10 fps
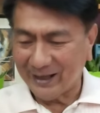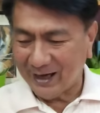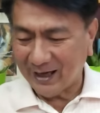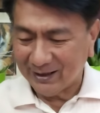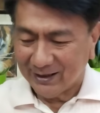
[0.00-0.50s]

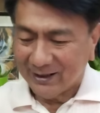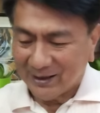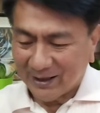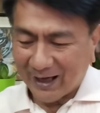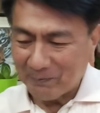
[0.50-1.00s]
Kaya,
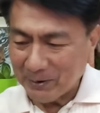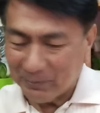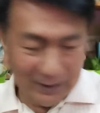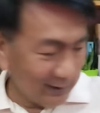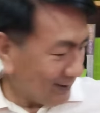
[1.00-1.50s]
Happy
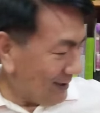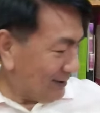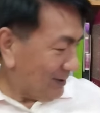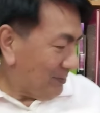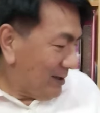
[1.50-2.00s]

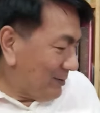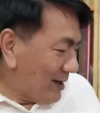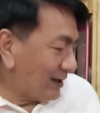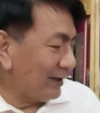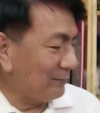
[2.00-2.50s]
Valentine's ang ba yung
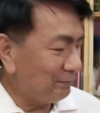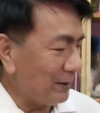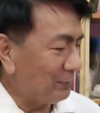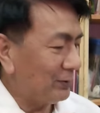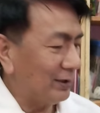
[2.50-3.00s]
aking
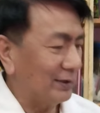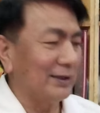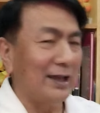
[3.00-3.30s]
favorite?